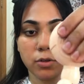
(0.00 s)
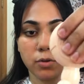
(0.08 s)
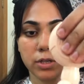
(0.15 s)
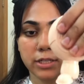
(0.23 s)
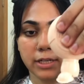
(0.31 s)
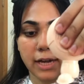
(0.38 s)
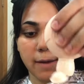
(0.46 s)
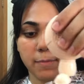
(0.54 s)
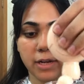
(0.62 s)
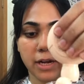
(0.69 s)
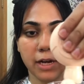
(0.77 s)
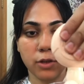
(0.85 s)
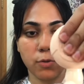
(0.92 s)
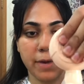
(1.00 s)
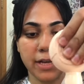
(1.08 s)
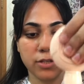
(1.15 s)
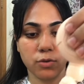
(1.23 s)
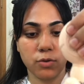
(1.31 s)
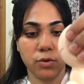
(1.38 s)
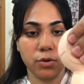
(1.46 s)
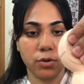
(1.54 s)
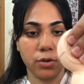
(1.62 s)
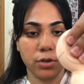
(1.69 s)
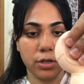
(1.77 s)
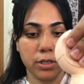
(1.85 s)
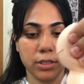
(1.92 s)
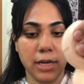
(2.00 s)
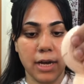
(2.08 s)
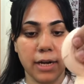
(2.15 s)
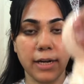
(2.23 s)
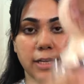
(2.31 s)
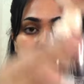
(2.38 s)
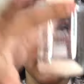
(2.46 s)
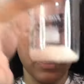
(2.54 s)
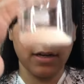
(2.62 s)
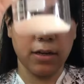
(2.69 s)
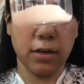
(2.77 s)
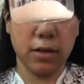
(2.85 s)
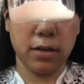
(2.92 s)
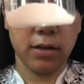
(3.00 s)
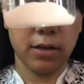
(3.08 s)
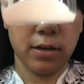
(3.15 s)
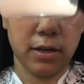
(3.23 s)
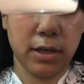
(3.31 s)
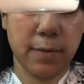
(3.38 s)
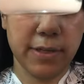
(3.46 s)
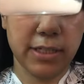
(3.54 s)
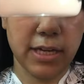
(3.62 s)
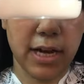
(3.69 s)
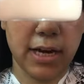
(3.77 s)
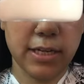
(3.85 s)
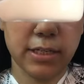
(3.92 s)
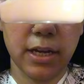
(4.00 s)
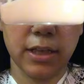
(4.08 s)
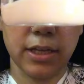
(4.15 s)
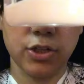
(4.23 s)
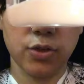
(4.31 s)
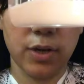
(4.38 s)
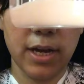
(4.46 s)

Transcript: थोड़ा सा टाइम लगेगा तो मैं इसको सारा ये देखें ये मैं सारा इसके अंदर जो